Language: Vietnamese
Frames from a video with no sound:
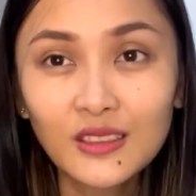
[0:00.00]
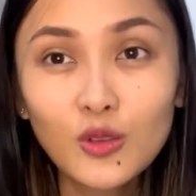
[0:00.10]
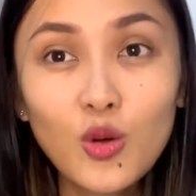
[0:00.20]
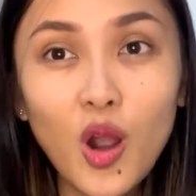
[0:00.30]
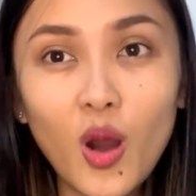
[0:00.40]

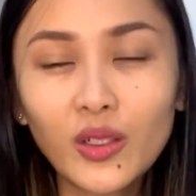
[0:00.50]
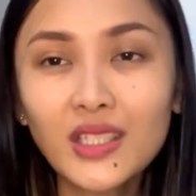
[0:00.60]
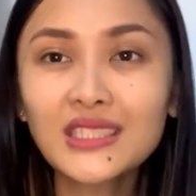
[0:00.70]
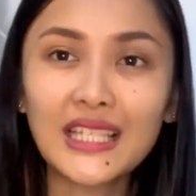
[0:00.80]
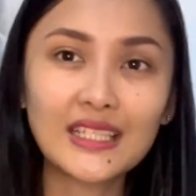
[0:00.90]
Google
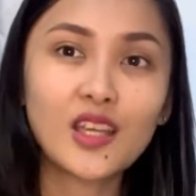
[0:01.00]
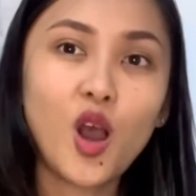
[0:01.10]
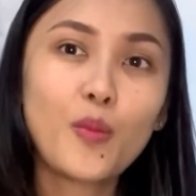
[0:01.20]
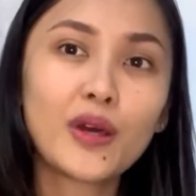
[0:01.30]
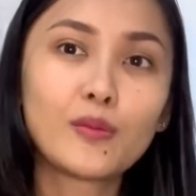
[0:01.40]
nó sẽ
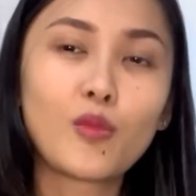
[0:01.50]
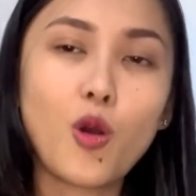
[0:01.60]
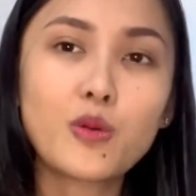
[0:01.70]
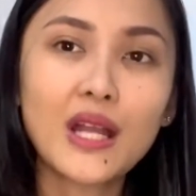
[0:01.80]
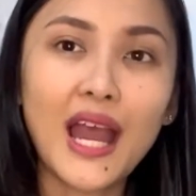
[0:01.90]
cho mình
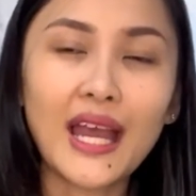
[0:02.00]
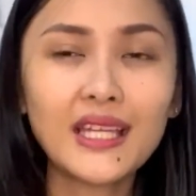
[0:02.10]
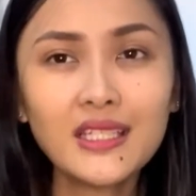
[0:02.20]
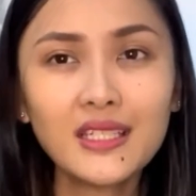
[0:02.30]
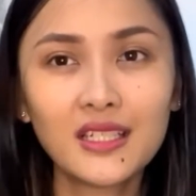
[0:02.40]
một
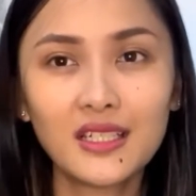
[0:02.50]
cái